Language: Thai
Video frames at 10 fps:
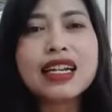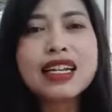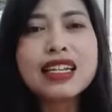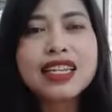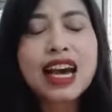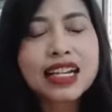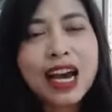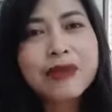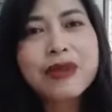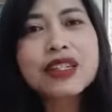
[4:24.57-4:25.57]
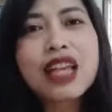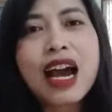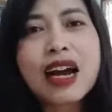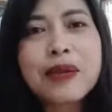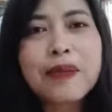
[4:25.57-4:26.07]
อยากทำก็
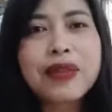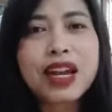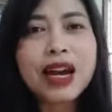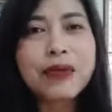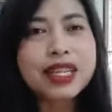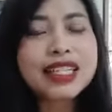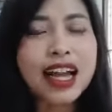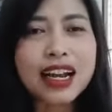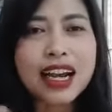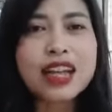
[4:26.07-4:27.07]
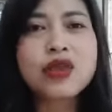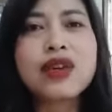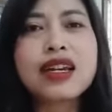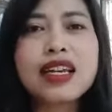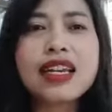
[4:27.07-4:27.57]
ทำนะคะไม่สั่งงานตัว
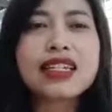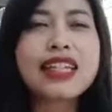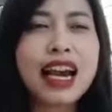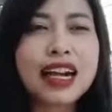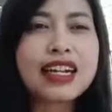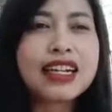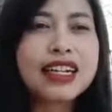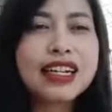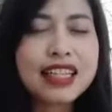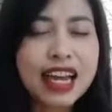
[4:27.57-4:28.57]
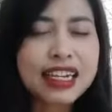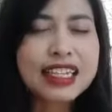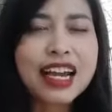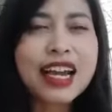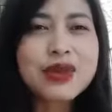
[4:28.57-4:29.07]
เองอยากอยากที่จะ
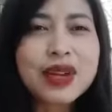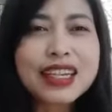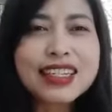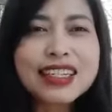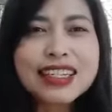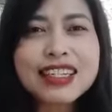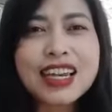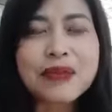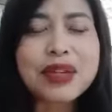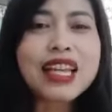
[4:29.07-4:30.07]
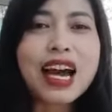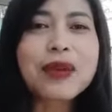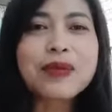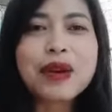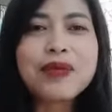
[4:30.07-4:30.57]
ให้ตัวเองขี้เกียจไม่
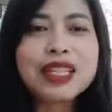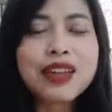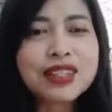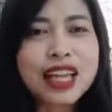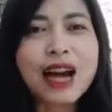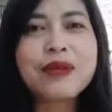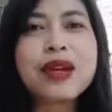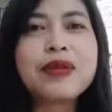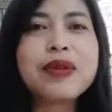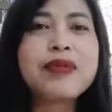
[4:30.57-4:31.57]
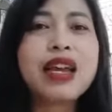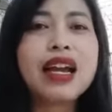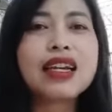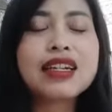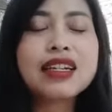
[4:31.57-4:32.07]
ทำ ก็ไม่ต้องทำอะไรแบบนี้
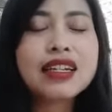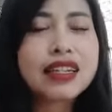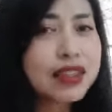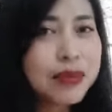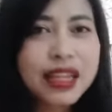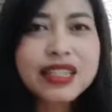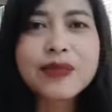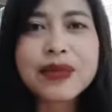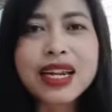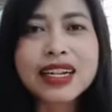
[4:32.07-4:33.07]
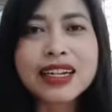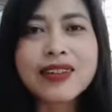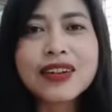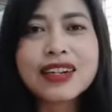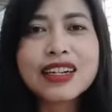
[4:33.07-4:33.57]
คือไม่สำเร็จ
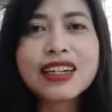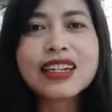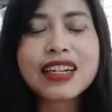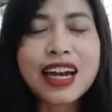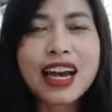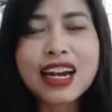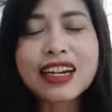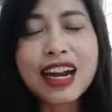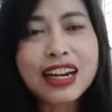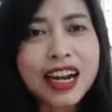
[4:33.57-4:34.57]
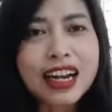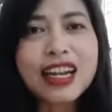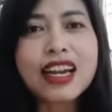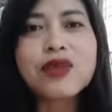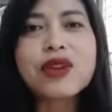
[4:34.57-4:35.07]
เนาะนะคะ ดังนั้น
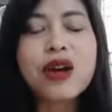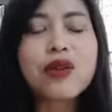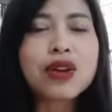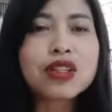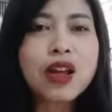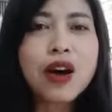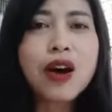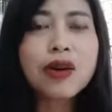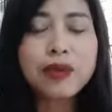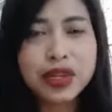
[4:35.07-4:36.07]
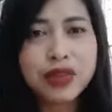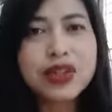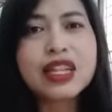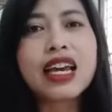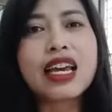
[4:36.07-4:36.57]
แล้วเราก็ต้องมีวิ
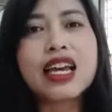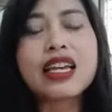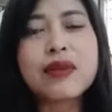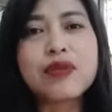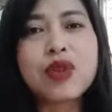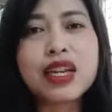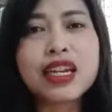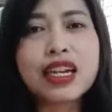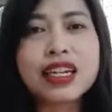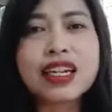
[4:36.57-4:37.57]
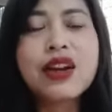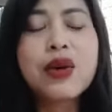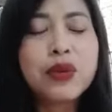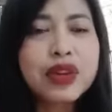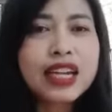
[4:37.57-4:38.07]
นัยให้กับตัวเอง
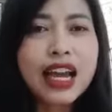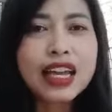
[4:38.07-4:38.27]
วินัย